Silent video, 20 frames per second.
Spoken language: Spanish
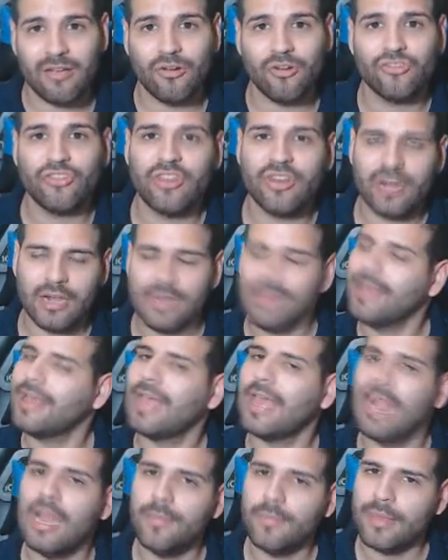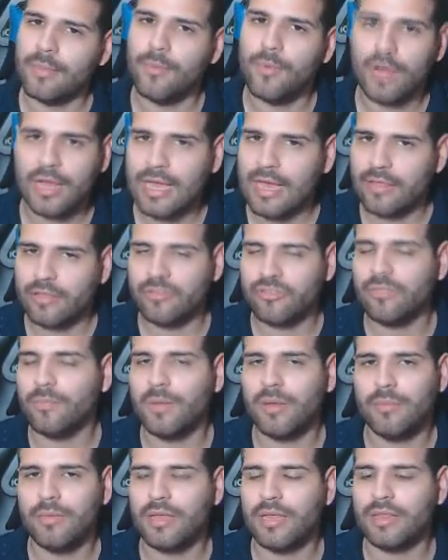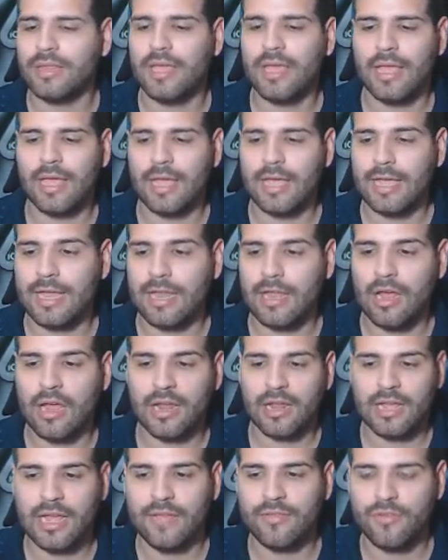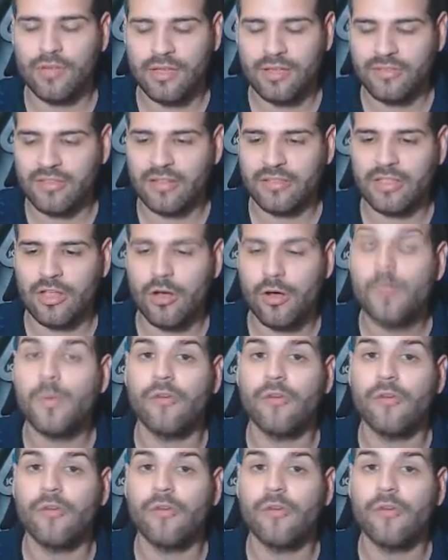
cosas en realidad que es el mismo arcano, simplemente es que los arcanos exaltados